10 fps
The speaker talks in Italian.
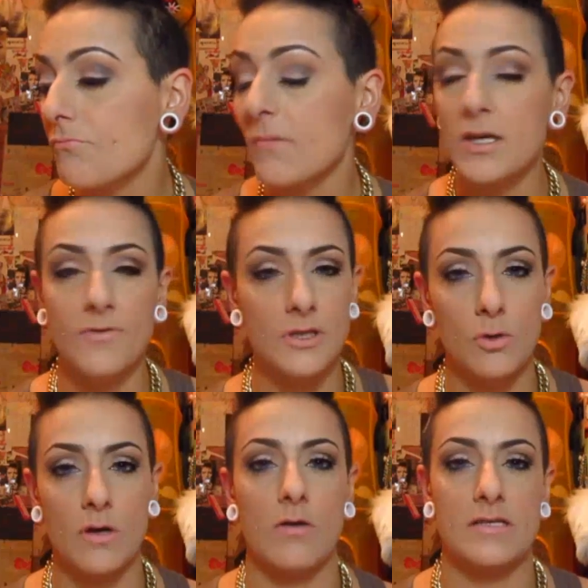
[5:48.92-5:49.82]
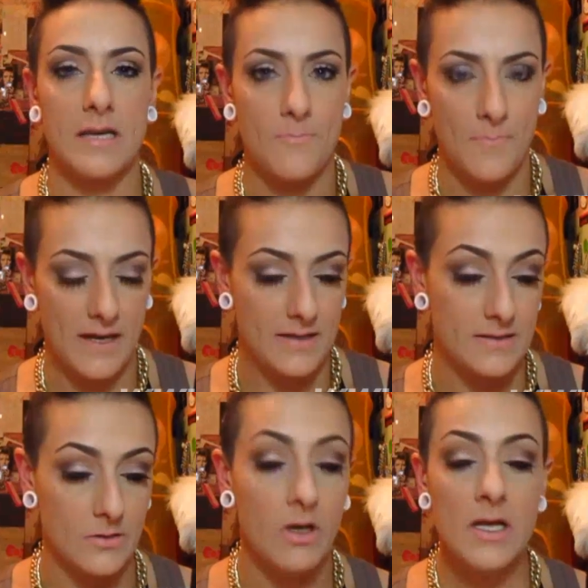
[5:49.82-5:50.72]
io vi dico una cosa che
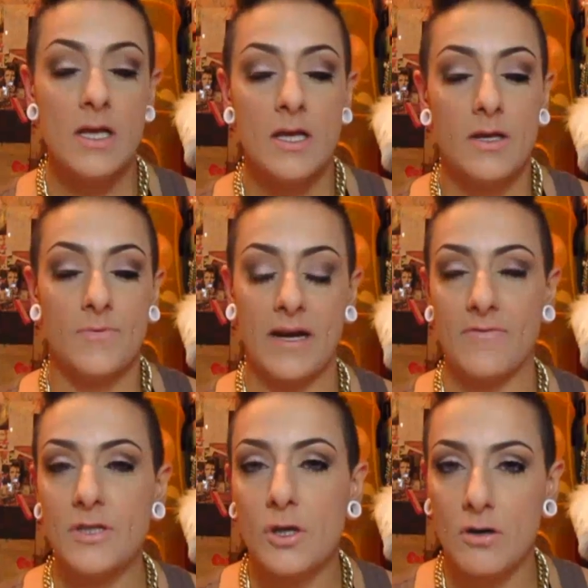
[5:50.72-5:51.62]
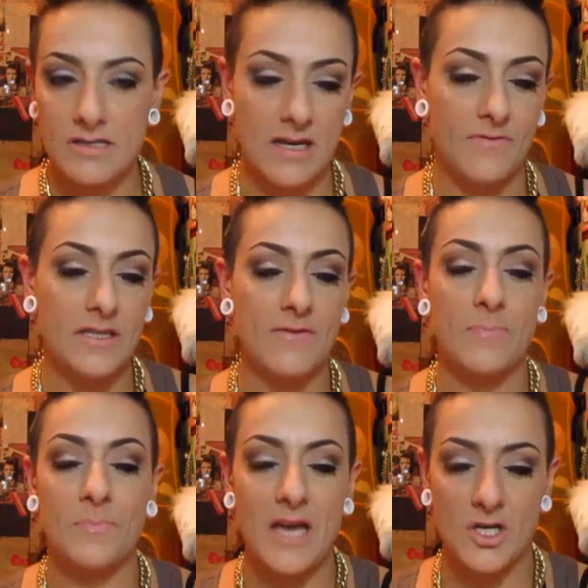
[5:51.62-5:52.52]
penso, fare video è una cosa che vi deve
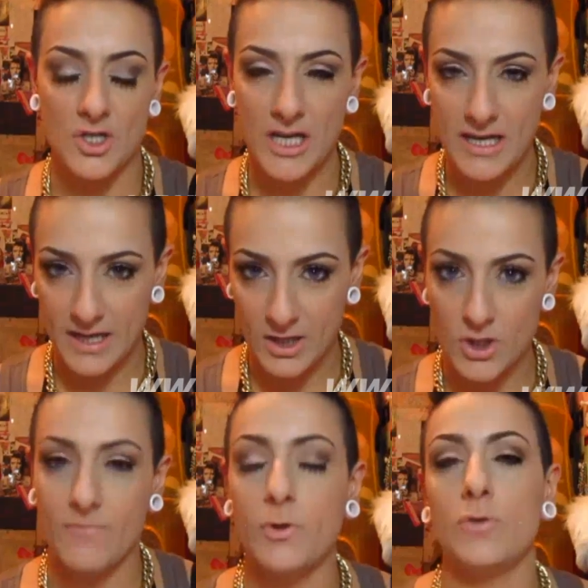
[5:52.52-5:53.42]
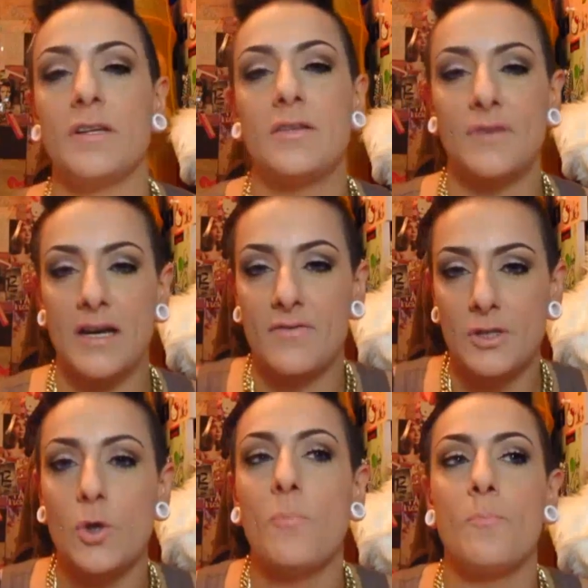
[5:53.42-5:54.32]
piacere, cioè voi dovete fare
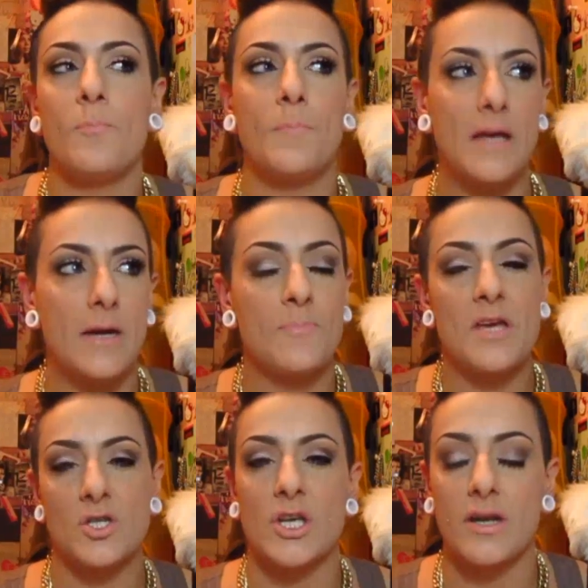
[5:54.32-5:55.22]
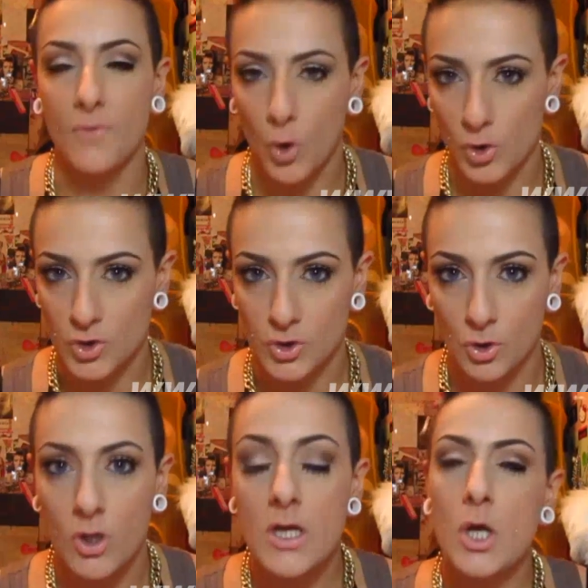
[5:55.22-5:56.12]
video per piacere vostro,